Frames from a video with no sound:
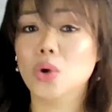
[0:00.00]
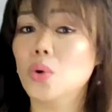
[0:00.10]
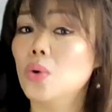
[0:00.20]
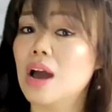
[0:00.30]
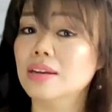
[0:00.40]

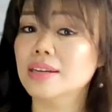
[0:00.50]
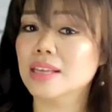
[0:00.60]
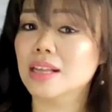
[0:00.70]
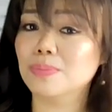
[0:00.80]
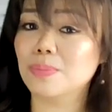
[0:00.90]
kung ang
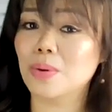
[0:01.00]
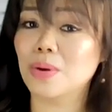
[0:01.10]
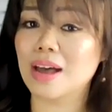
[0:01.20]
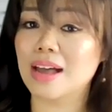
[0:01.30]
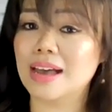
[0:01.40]
result
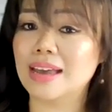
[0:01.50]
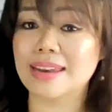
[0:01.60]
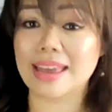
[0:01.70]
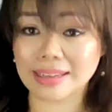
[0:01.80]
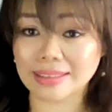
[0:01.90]
po ay
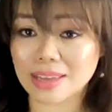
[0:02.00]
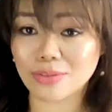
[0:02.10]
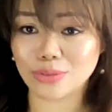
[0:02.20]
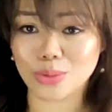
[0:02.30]
negative,